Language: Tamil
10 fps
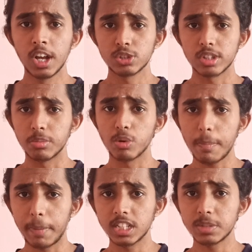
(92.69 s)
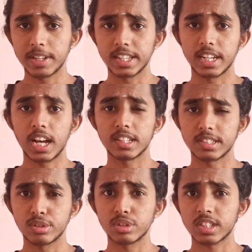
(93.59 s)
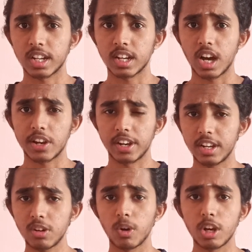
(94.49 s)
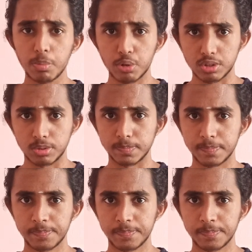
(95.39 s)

ஸோ இந்த புக்கை படித்து பார்த்தீங்கன்னா அந்த சந்தோஷத்துக்கான காரணம் என்னென்னு உங்களுக்கு புரிஞ்சிடும்